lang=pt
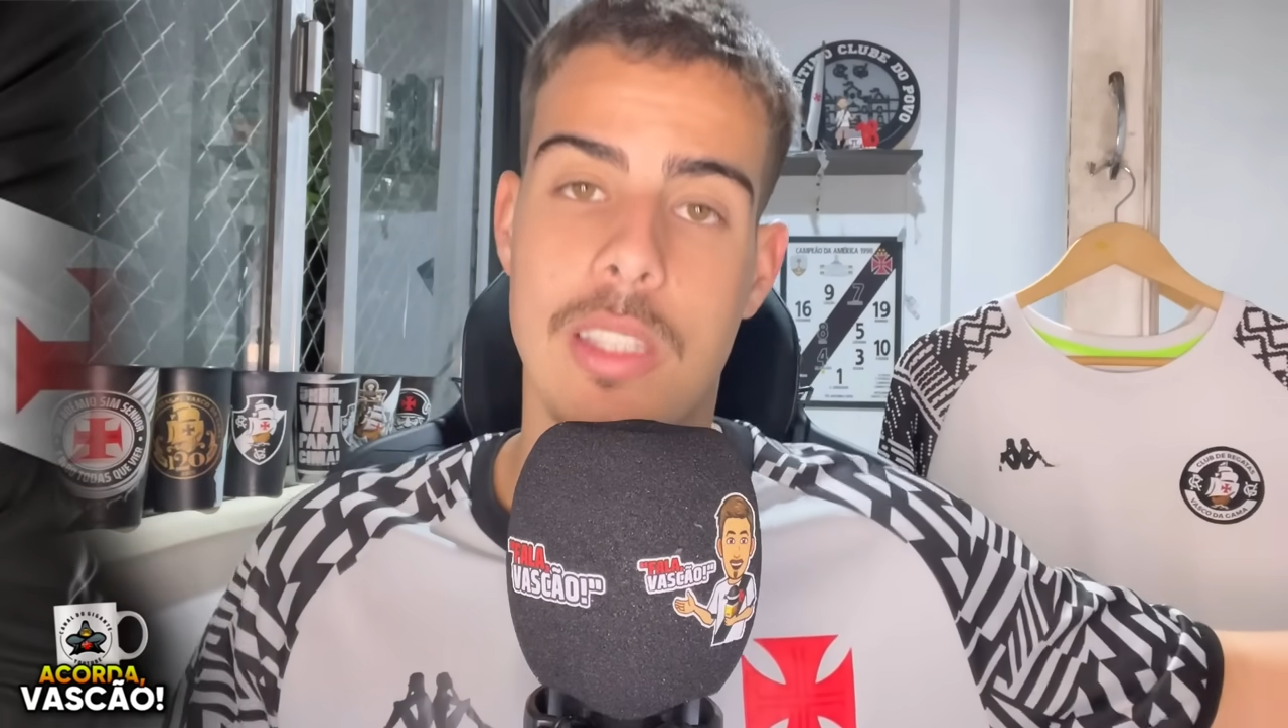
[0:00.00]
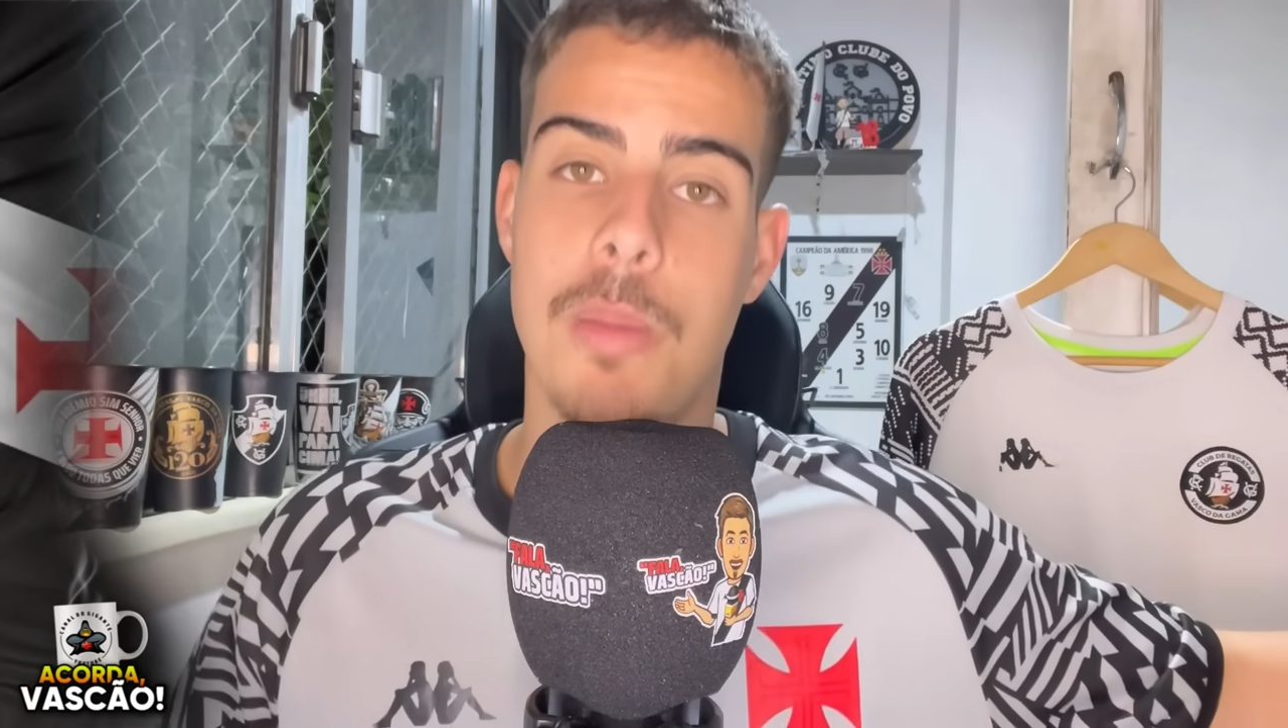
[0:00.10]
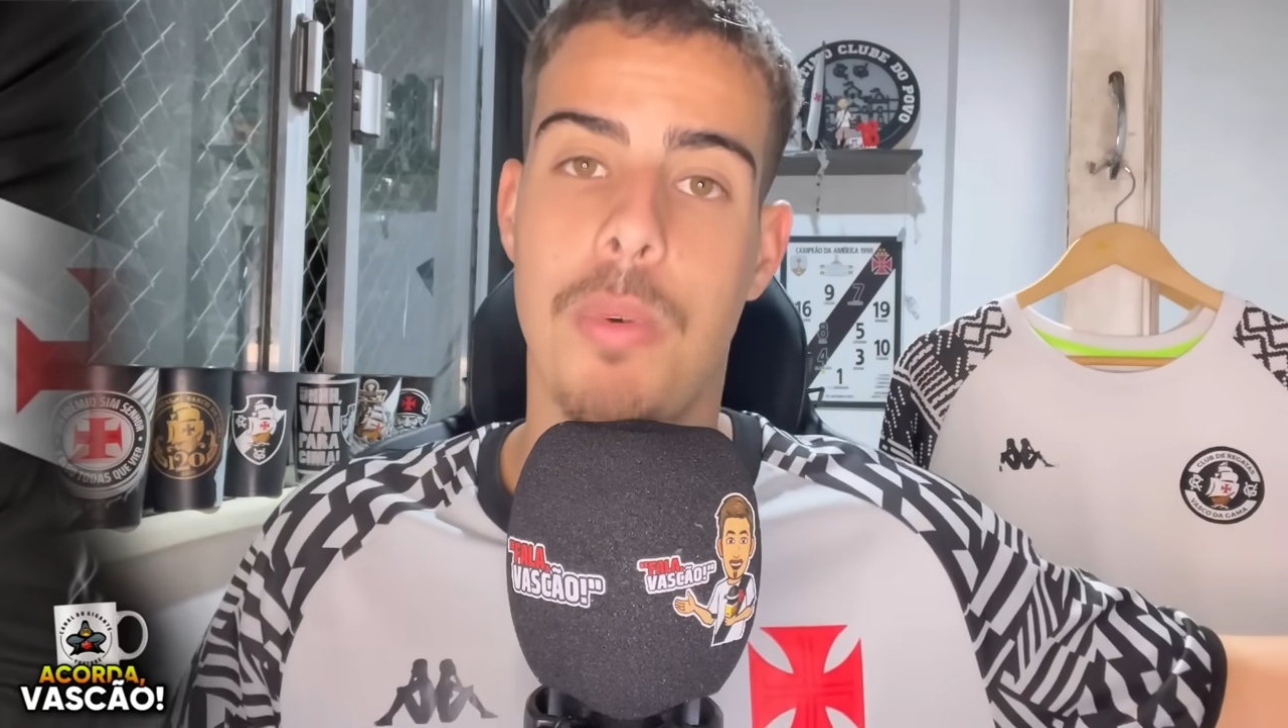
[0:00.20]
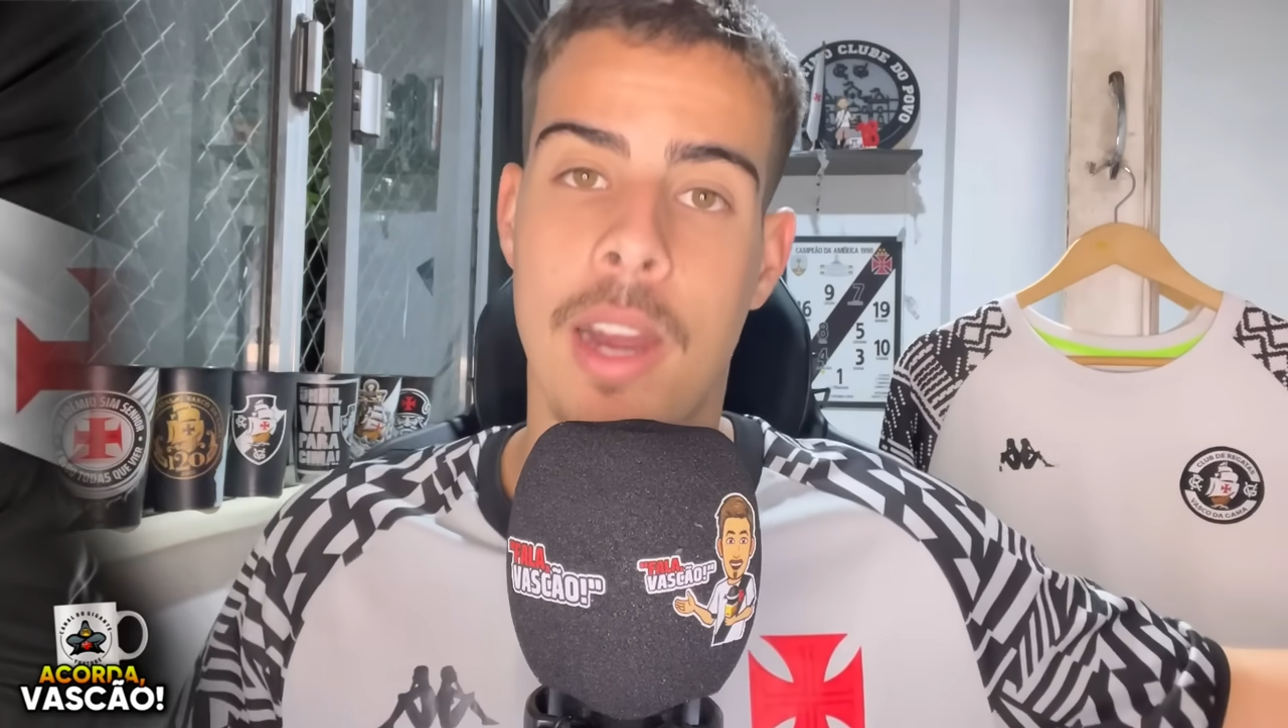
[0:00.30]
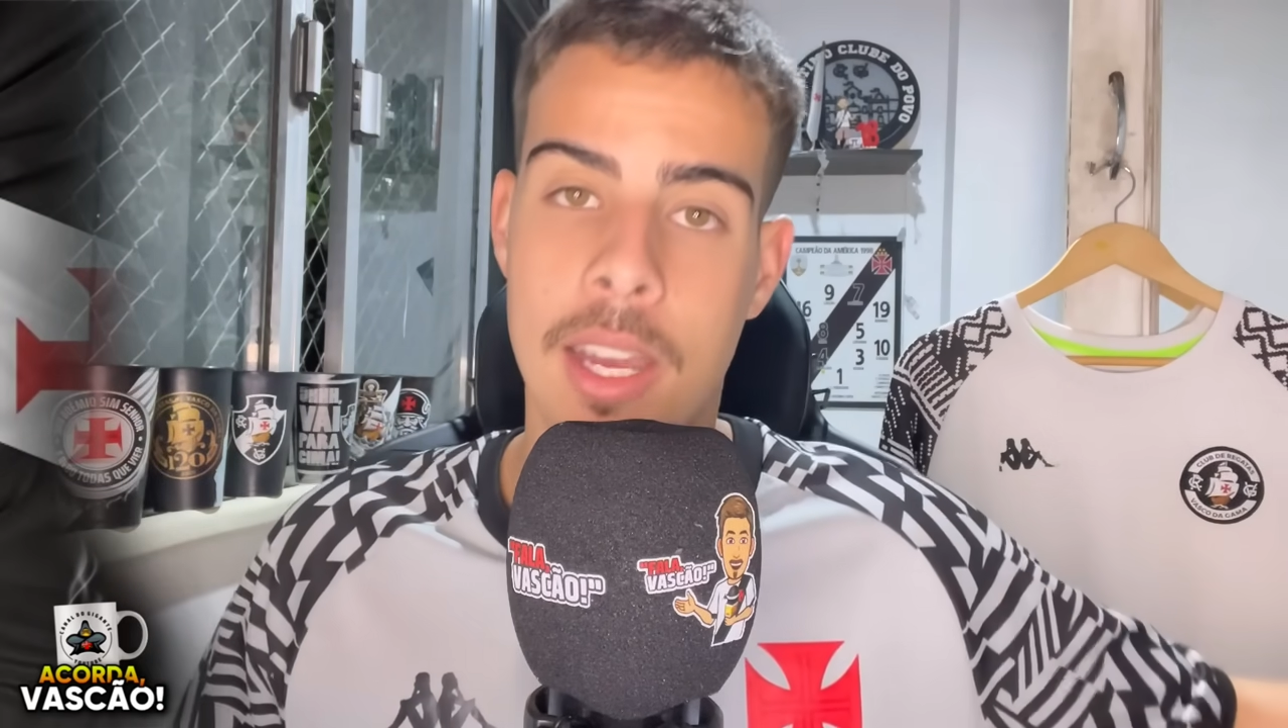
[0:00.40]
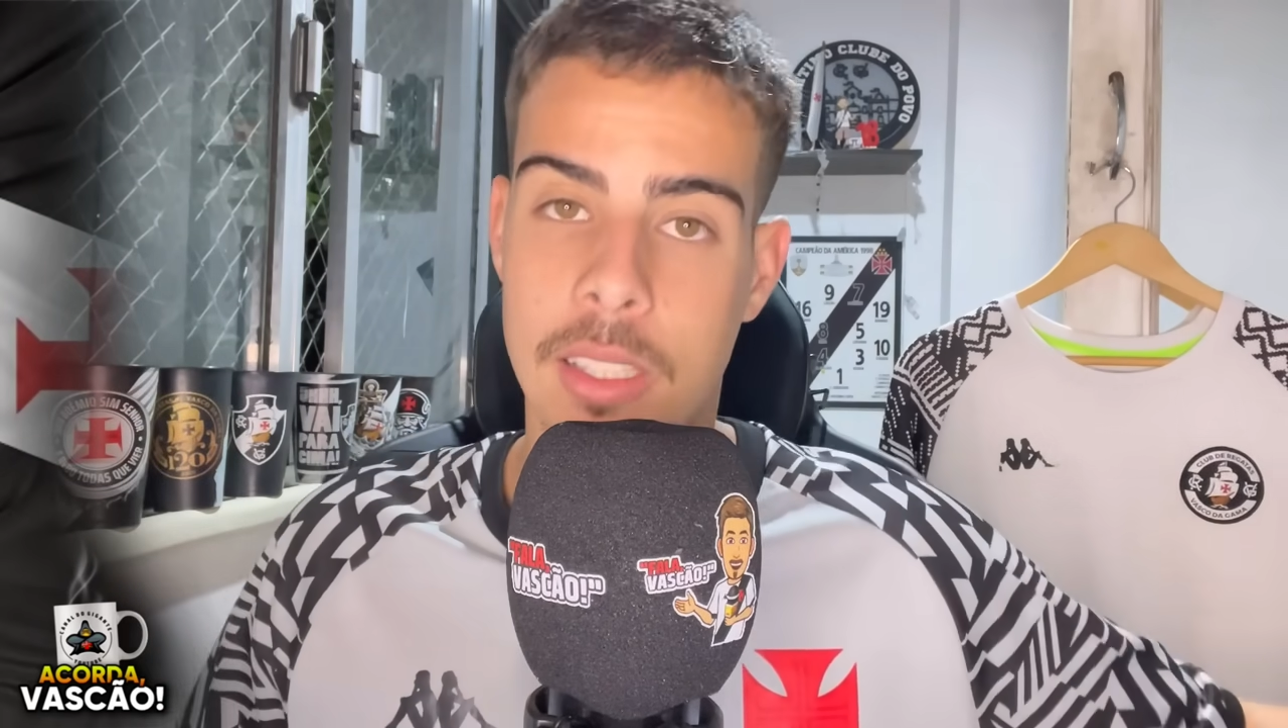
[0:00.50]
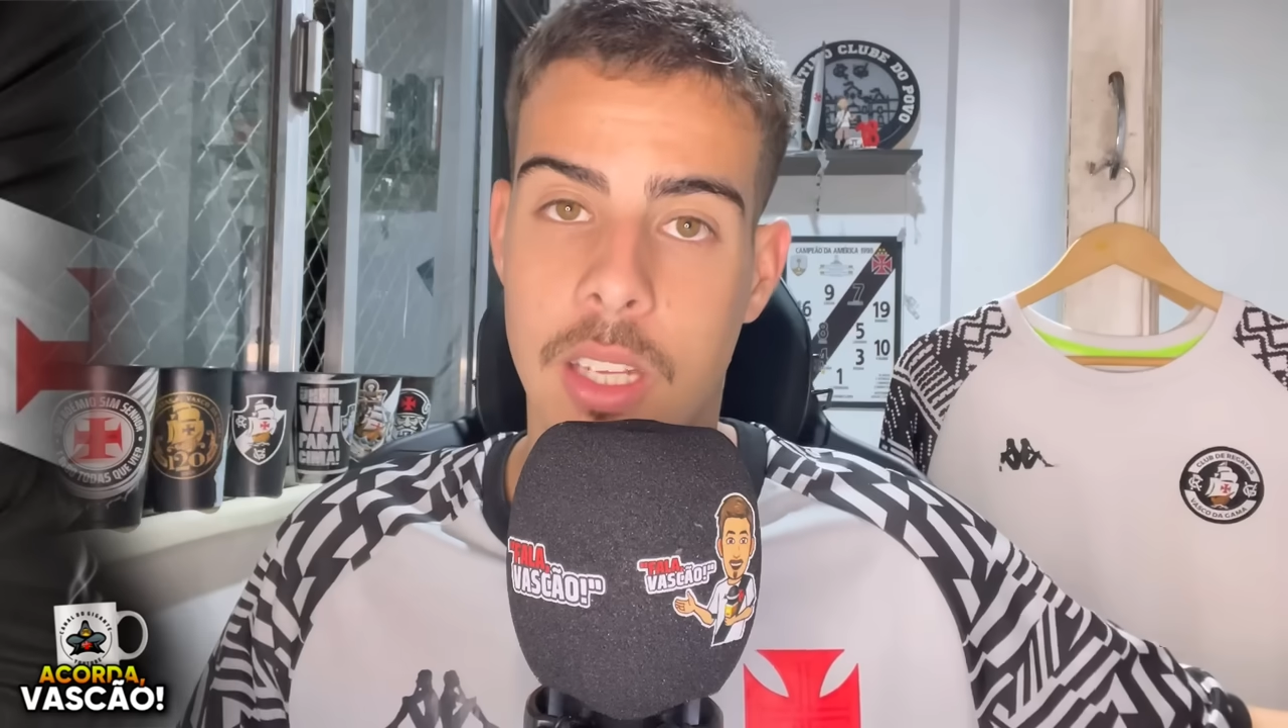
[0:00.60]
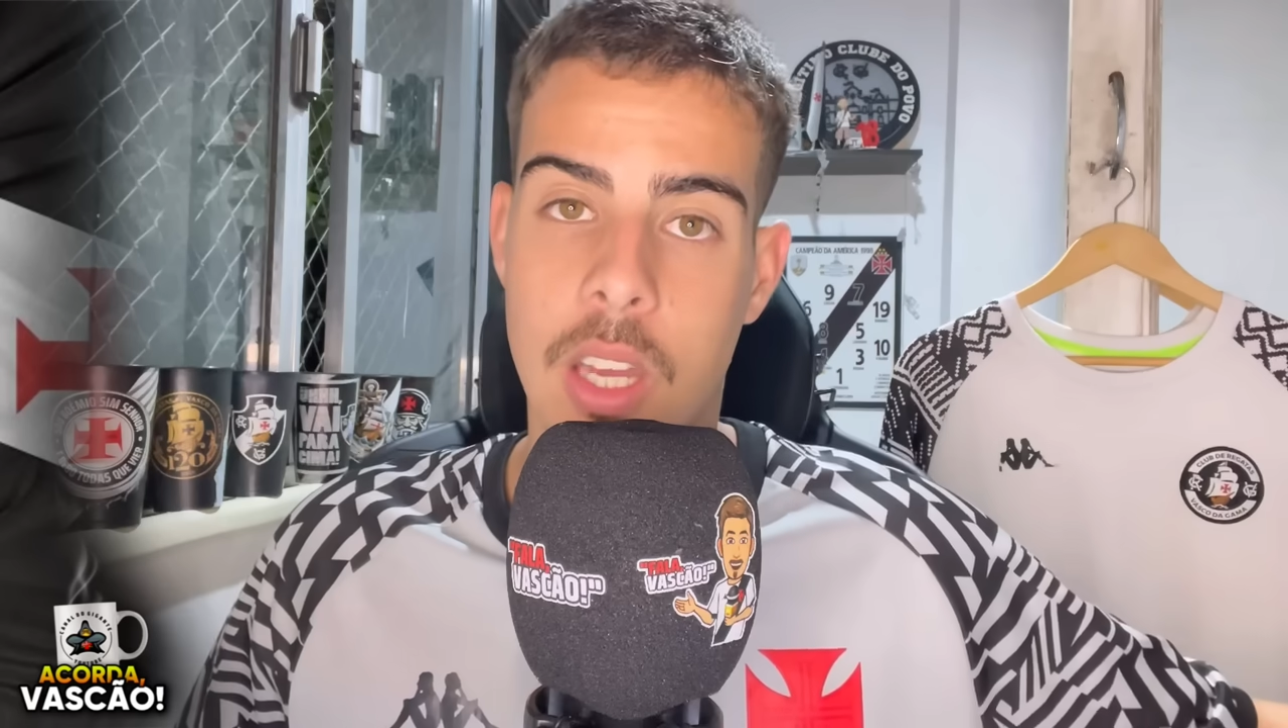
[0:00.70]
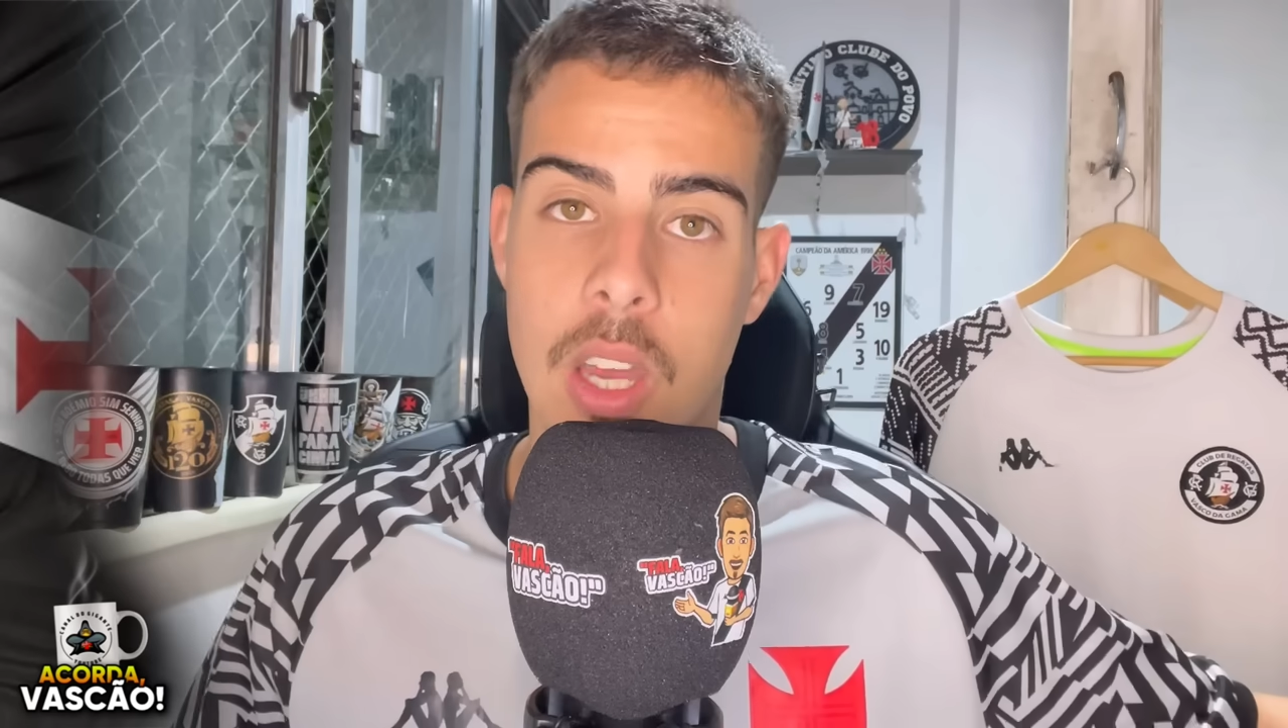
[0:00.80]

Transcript: temporada?